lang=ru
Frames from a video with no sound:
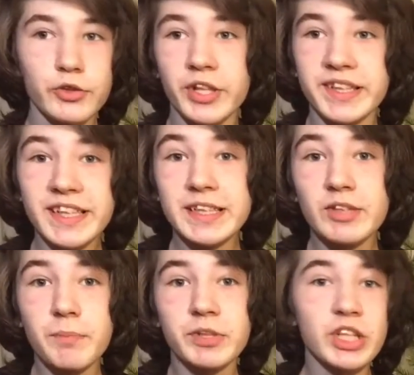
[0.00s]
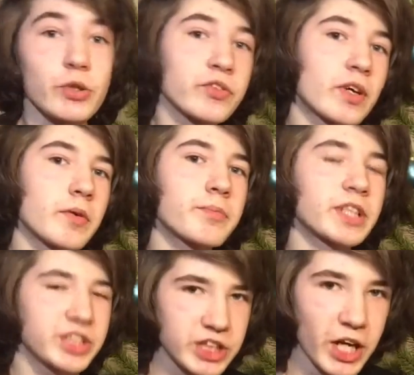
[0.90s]
Ну а на этом я, пожалуй, с вами
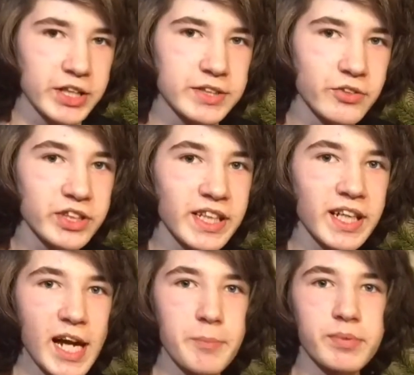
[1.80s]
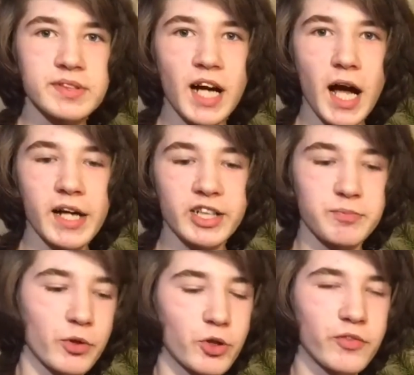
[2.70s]
прощаюсь. Вот такая была
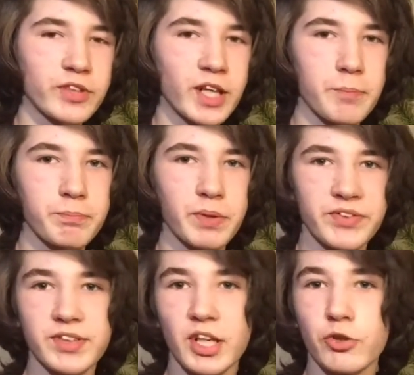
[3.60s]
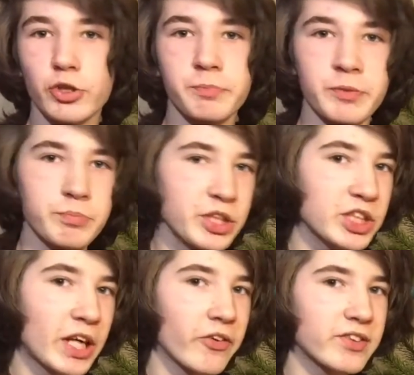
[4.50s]
распаковка посылок от
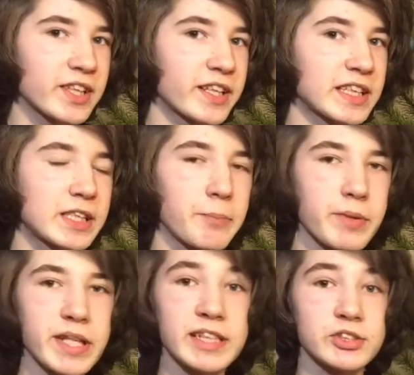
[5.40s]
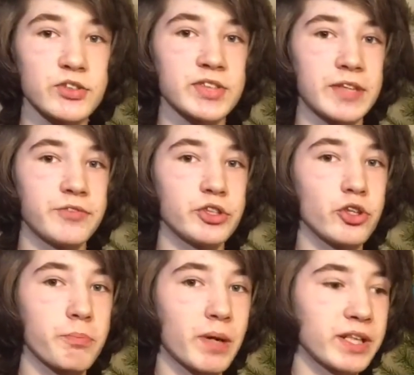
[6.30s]
подписчиков. Если она тебе понравилась, то ставь
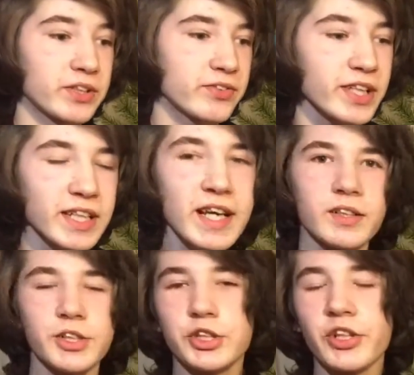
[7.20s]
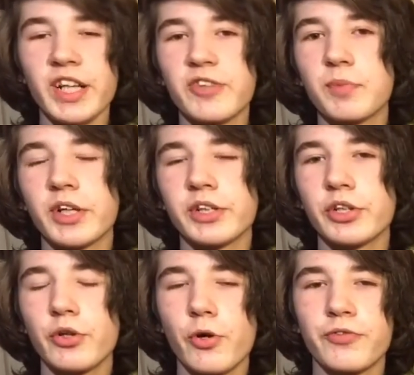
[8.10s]
видео палец вверх. Еще раз
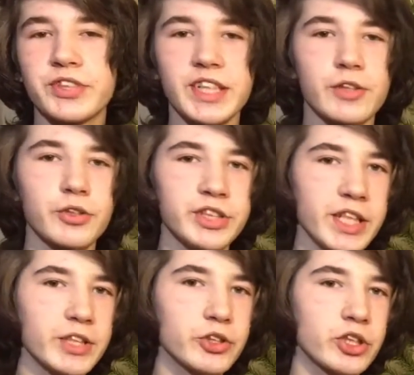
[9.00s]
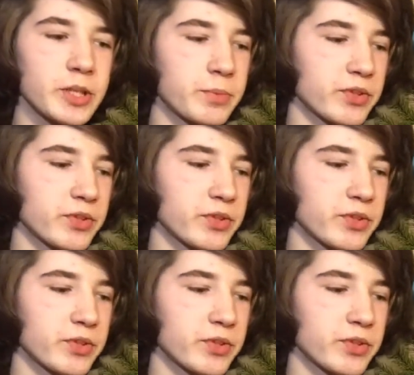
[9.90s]
благодарю всех людей, которые